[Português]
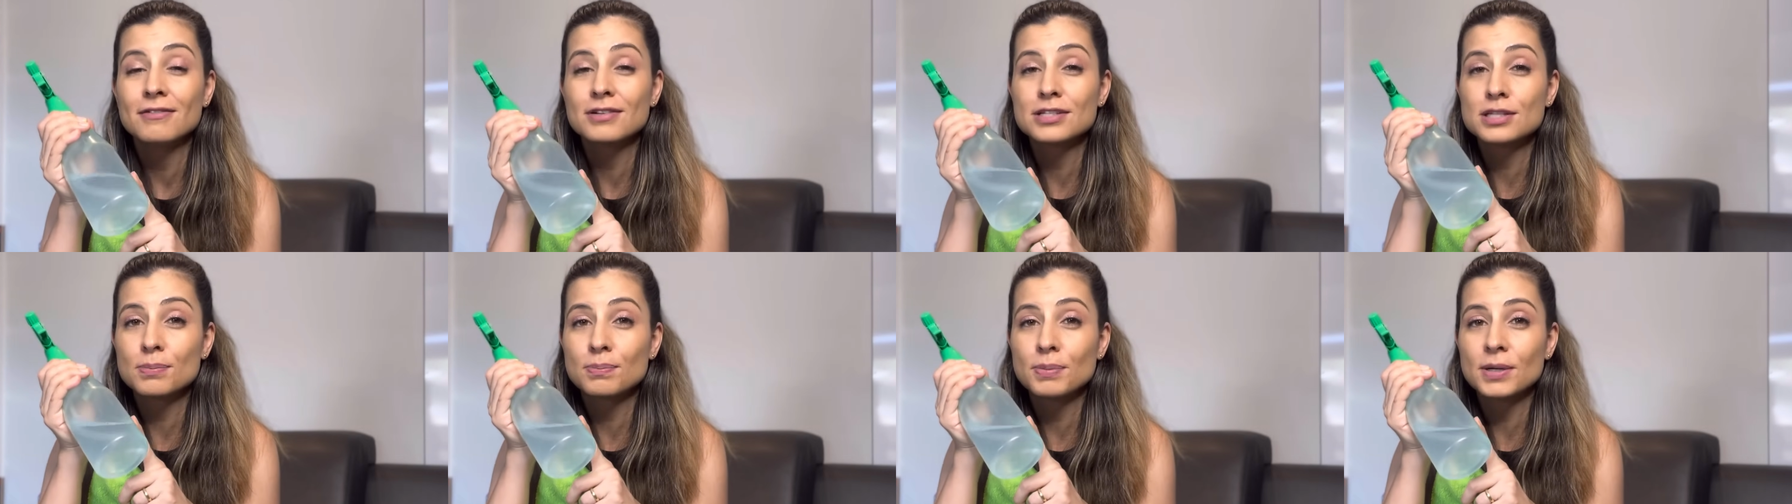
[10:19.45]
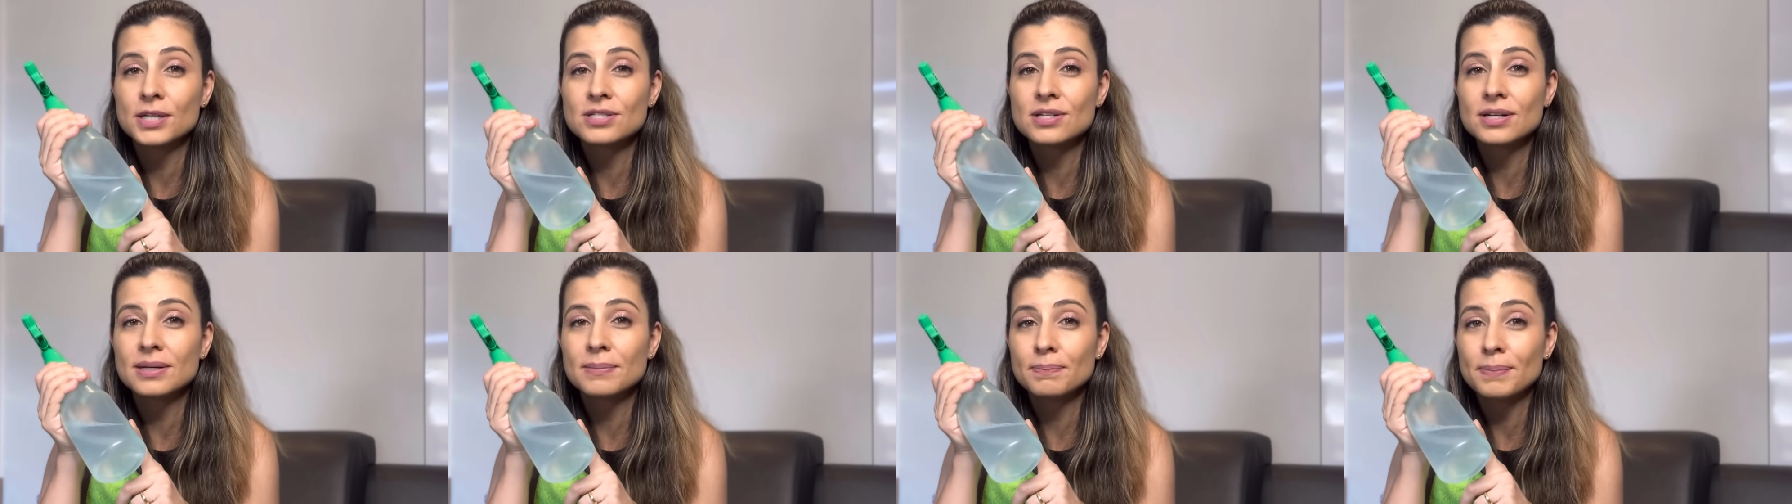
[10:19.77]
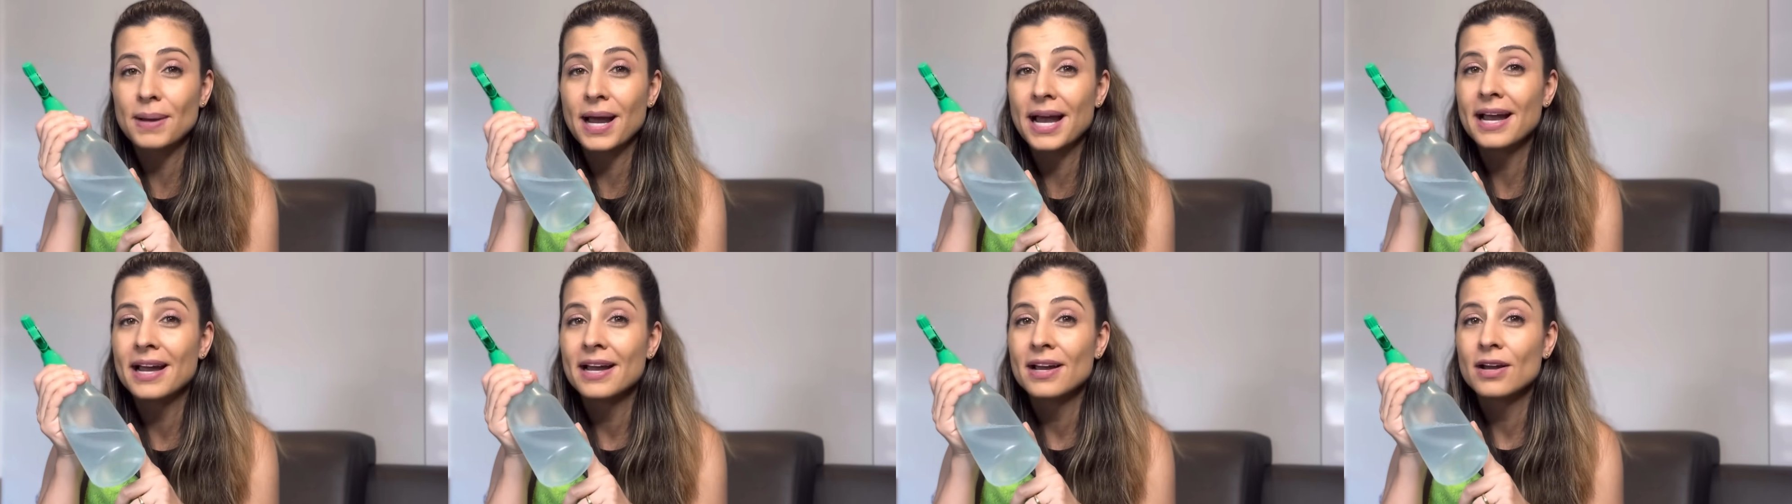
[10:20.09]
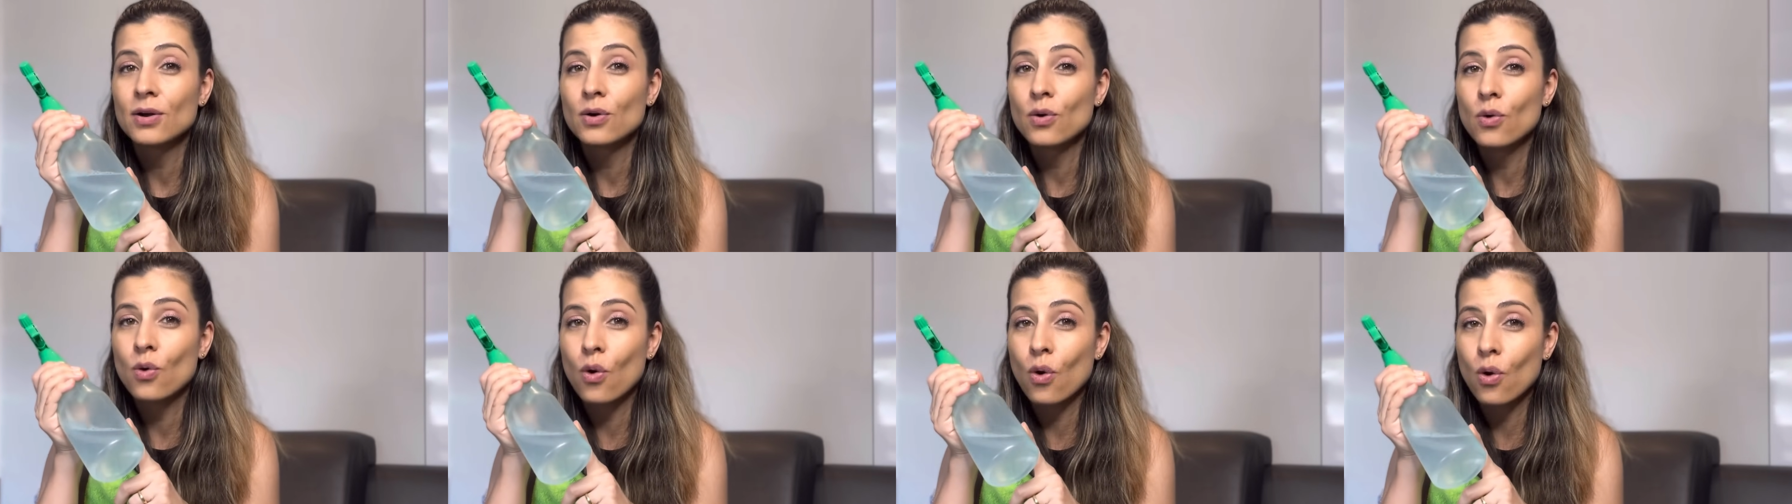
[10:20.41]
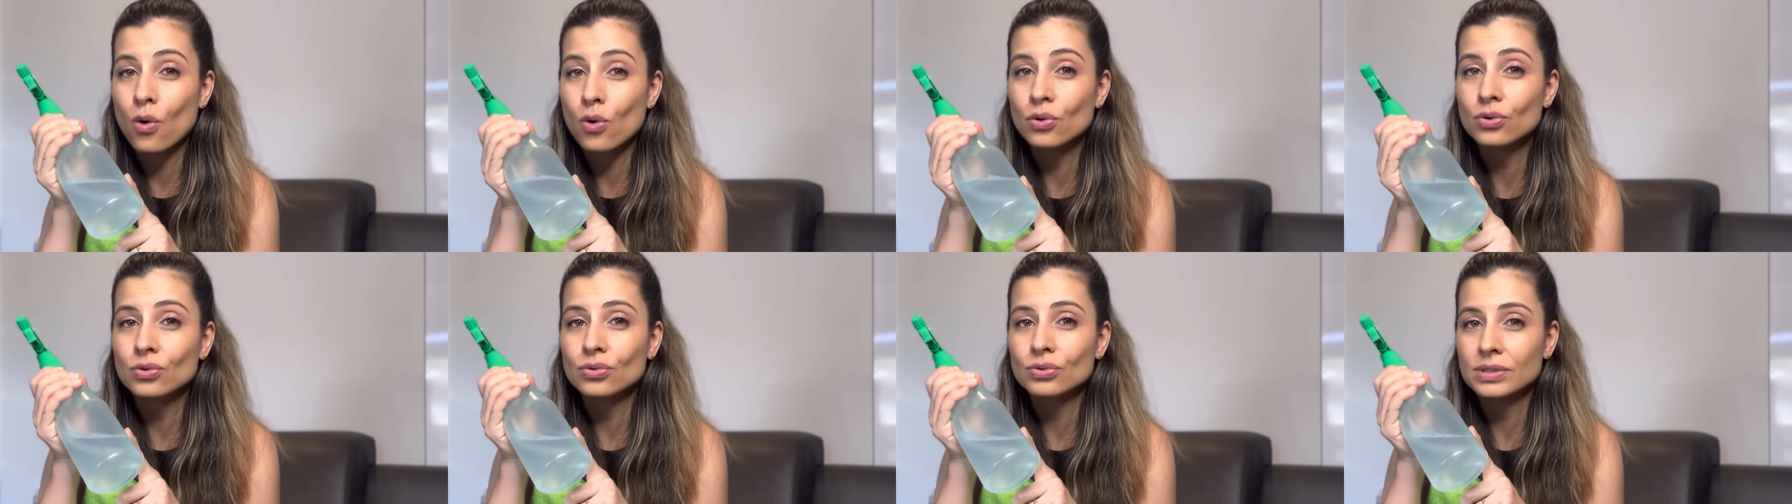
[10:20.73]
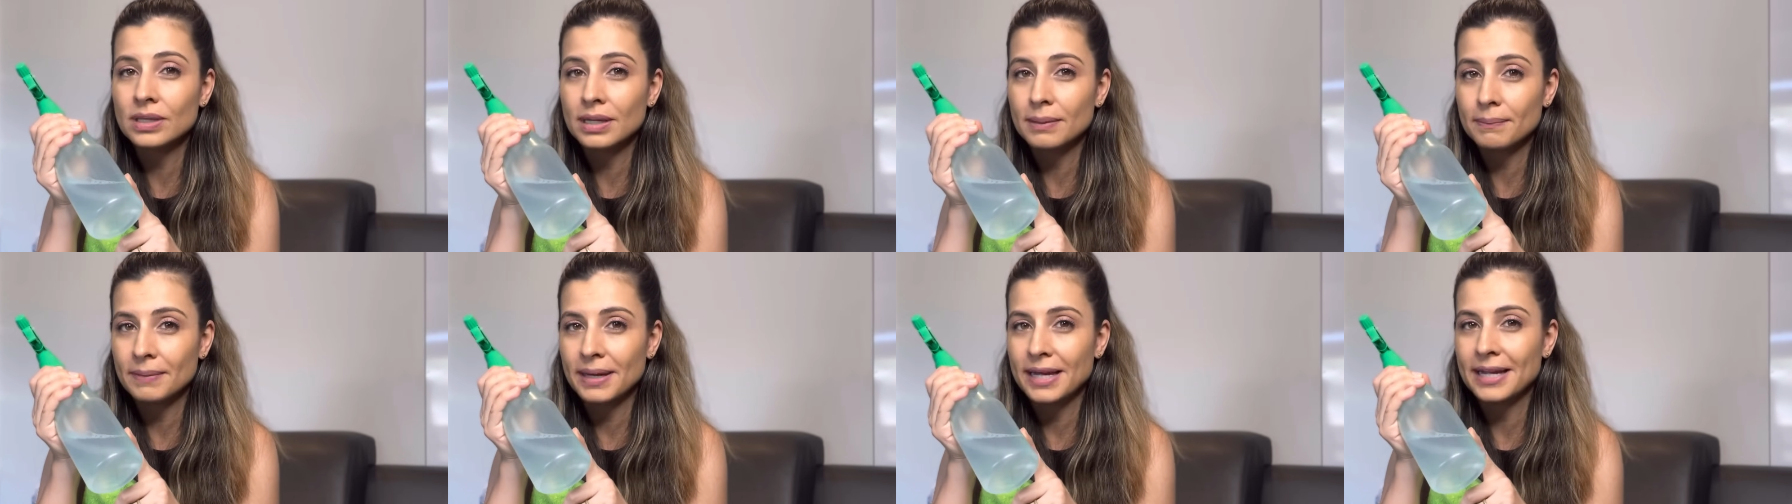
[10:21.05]
Você pode limpar couro
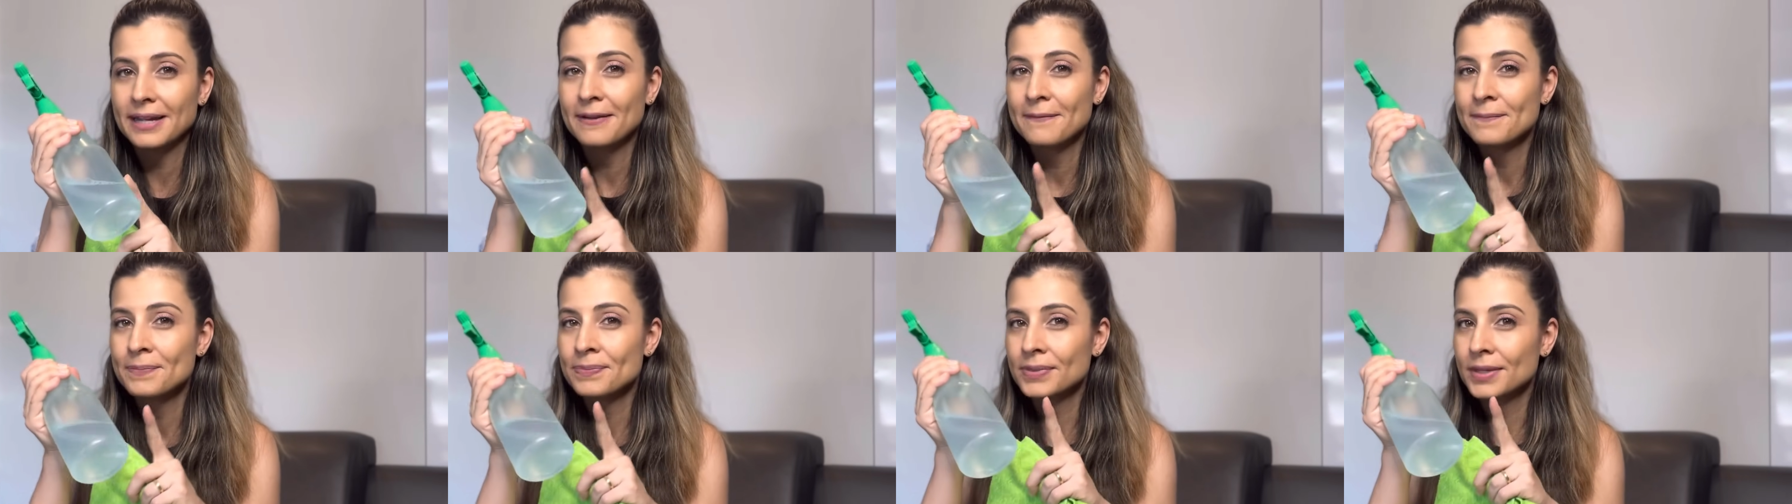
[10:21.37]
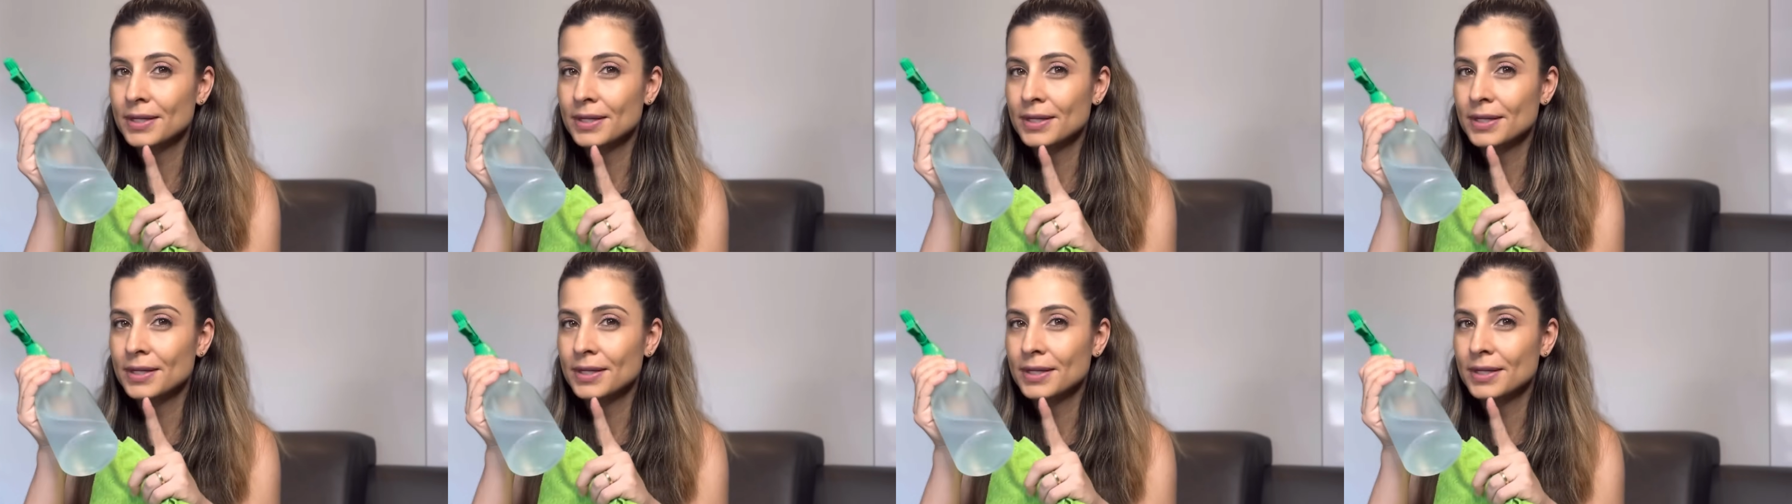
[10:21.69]
também